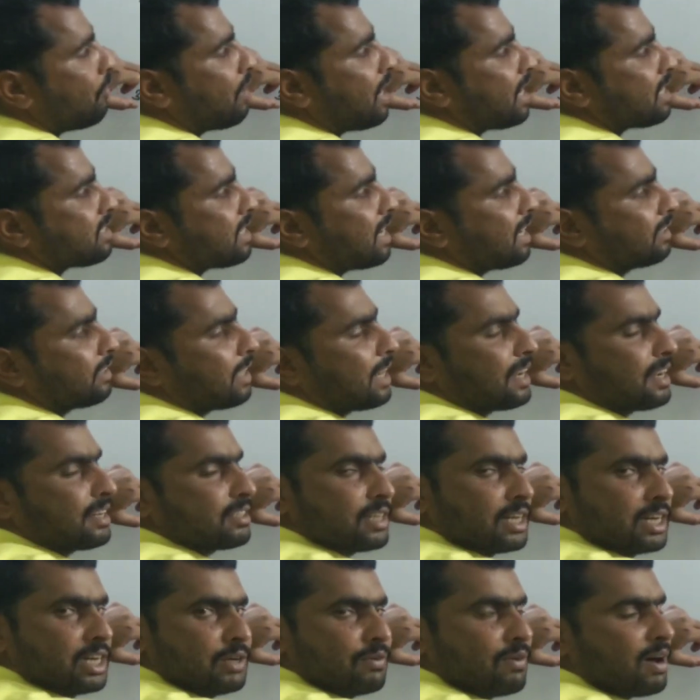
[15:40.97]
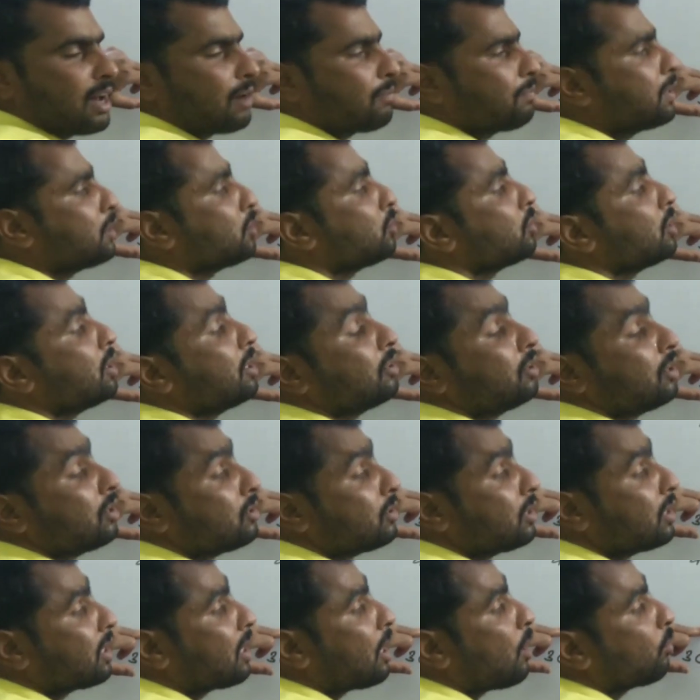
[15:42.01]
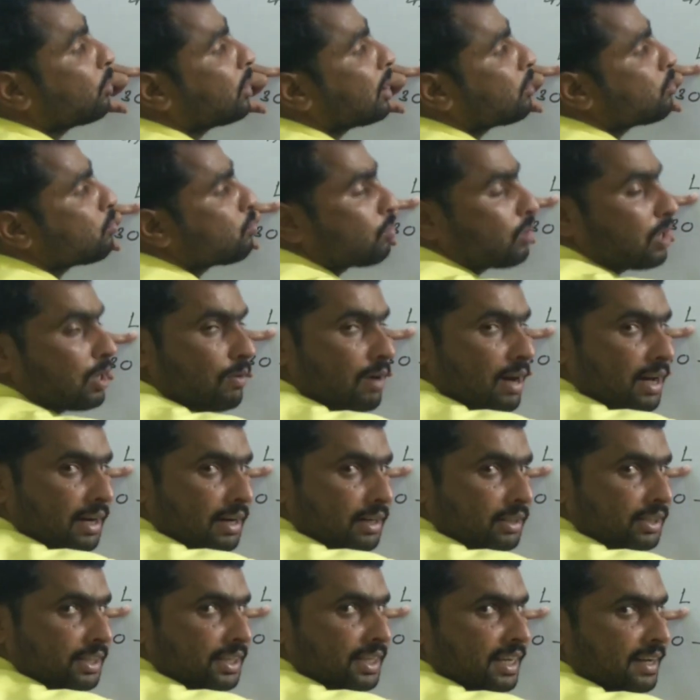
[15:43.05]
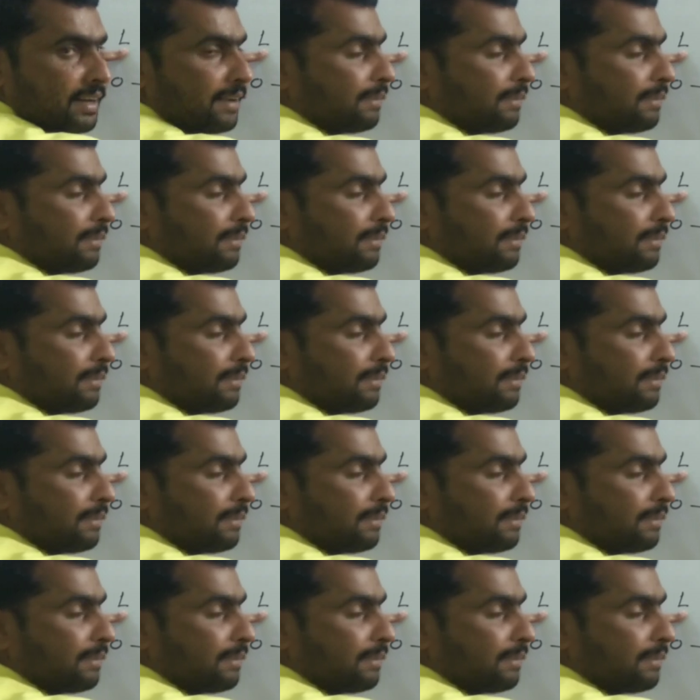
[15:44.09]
रविवार से एक तारीख का शनिवार फिर इकतीस दिन का होता तो शुक्रवार करते हैं